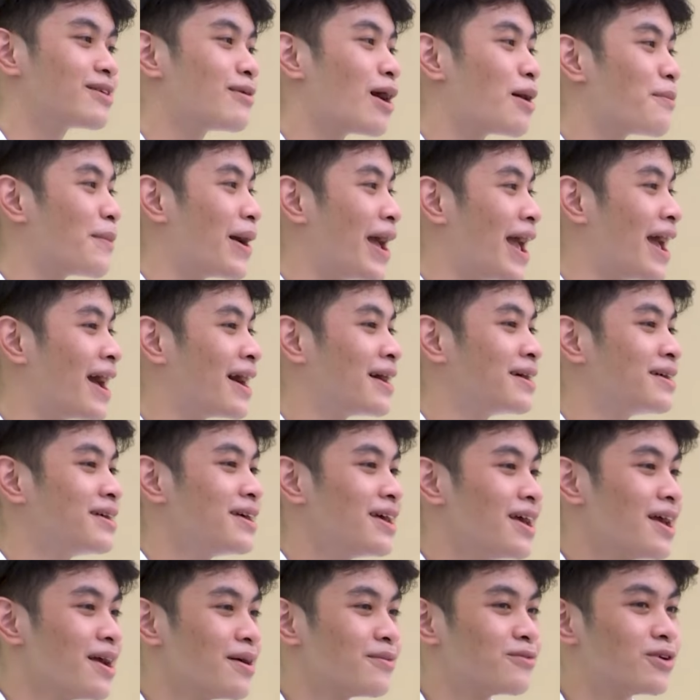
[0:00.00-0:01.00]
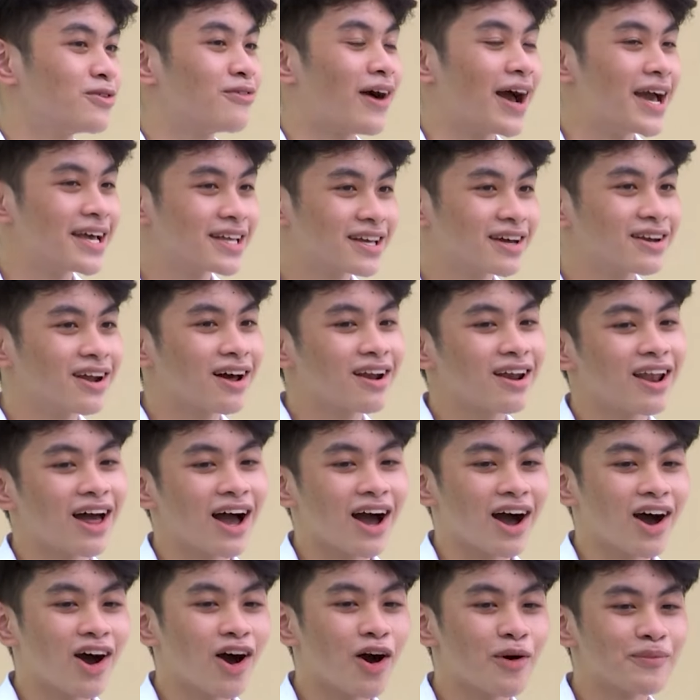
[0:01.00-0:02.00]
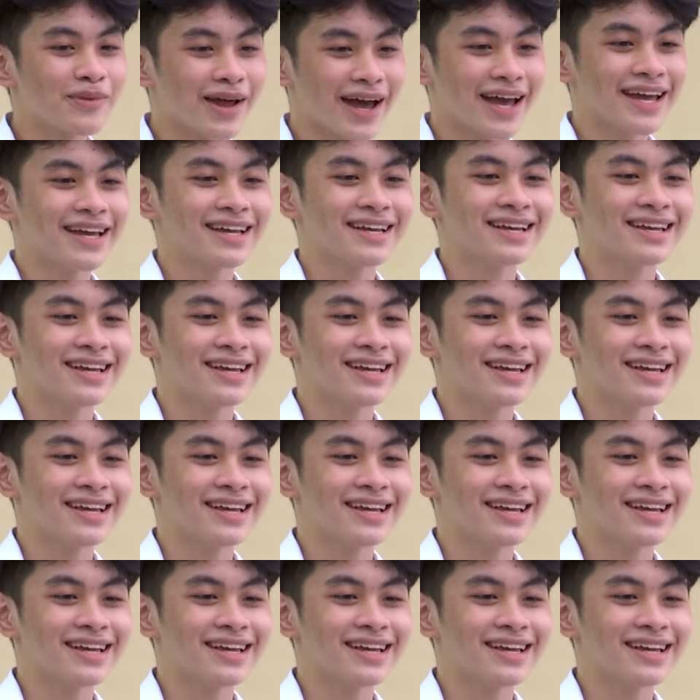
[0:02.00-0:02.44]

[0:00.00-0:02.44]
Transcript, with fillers: ba mẹ vì vậy cho nên là hôm nay